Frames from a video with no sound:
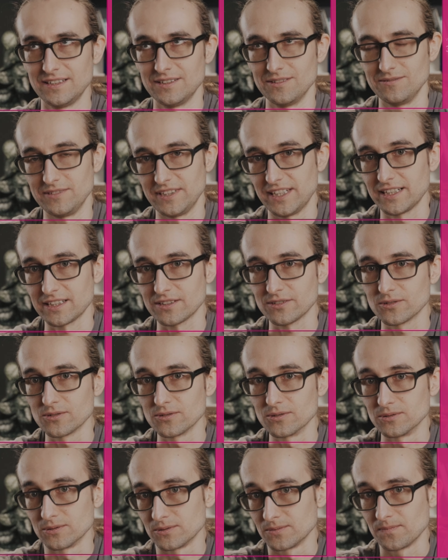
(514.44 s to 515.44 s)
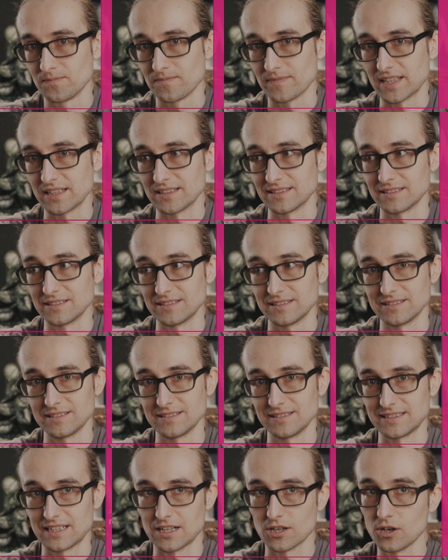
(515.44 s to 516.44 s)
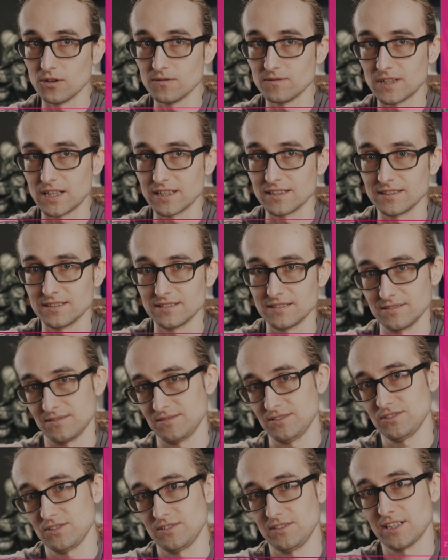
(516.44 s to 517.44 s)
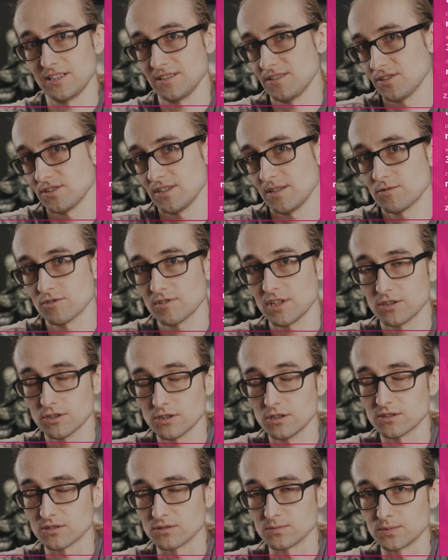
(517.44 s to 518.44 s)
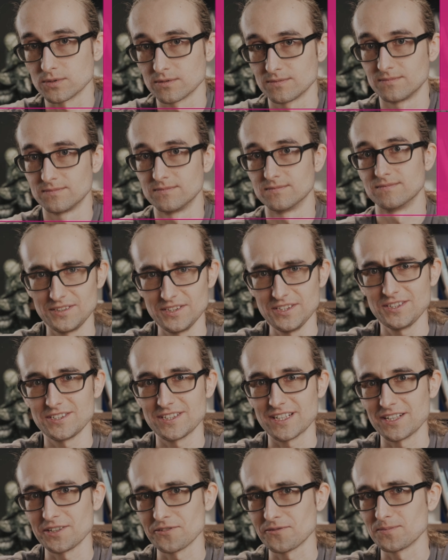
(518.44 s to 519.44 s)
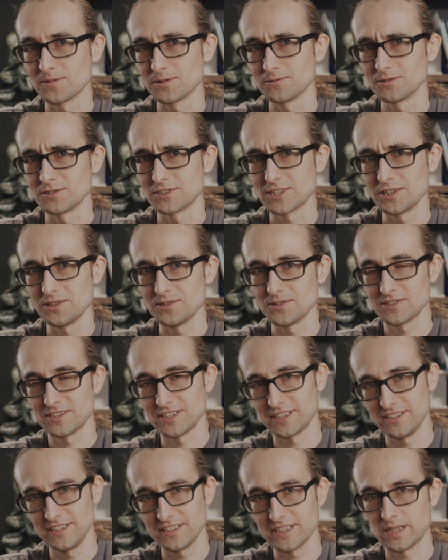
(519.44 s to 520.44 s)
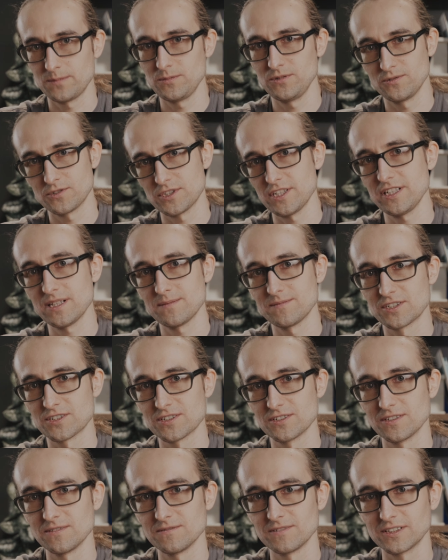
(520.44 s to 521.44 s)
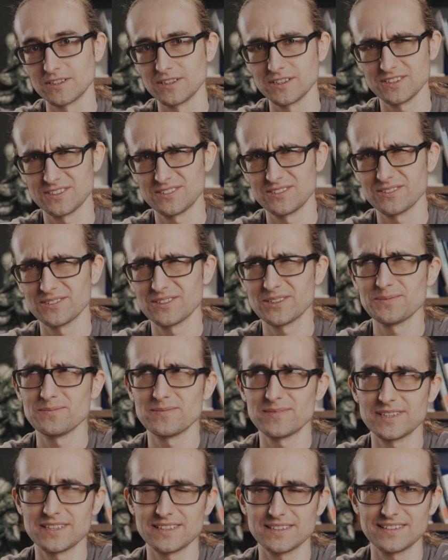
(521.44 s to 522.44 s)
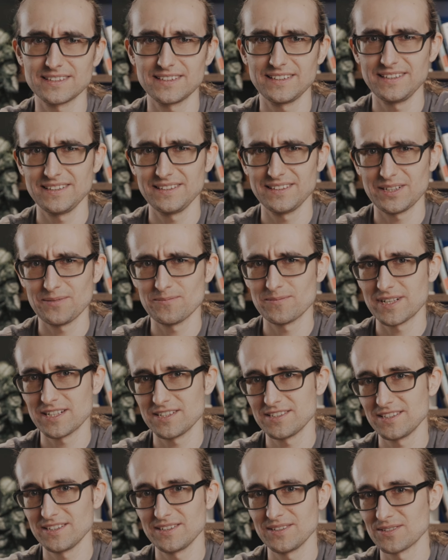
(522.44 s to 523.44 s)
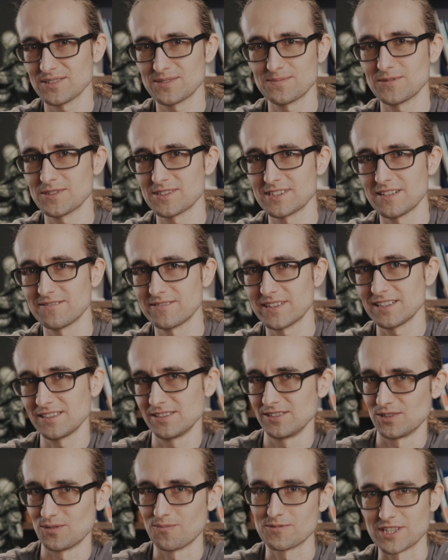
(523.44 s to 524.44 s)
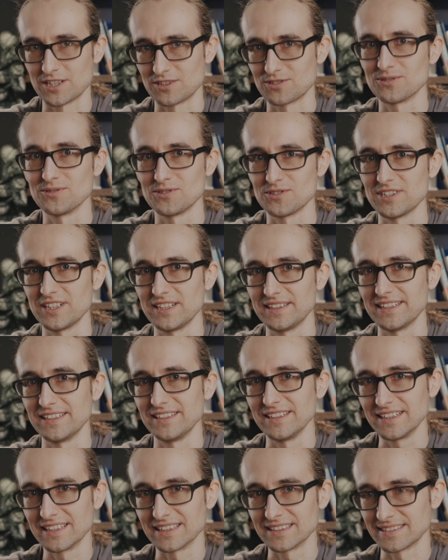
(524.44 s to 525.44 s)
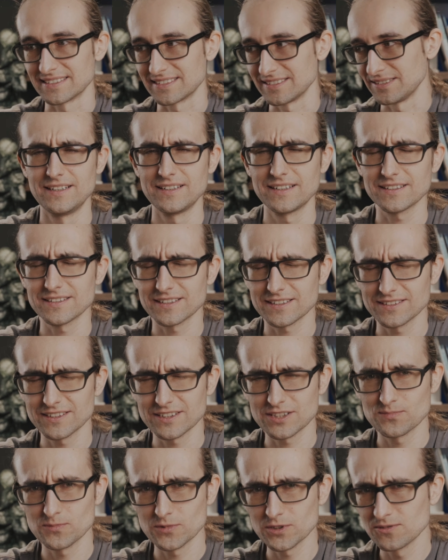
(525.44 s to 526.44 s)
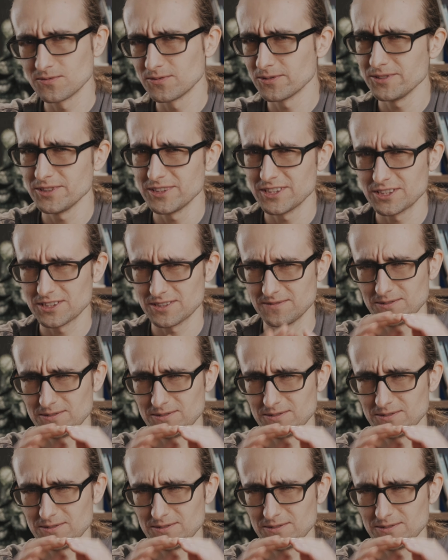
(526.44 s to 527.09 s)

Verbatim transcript: wieku, e, zachowań, też, ale też na przykład chorób. Dzisiaj w połączeniu z technikami uczenia maszynowego jest to chyba taki najbardziej rozpoznawalny obszar sztucznej inteligencji. Jednak teraz pozwólcie, że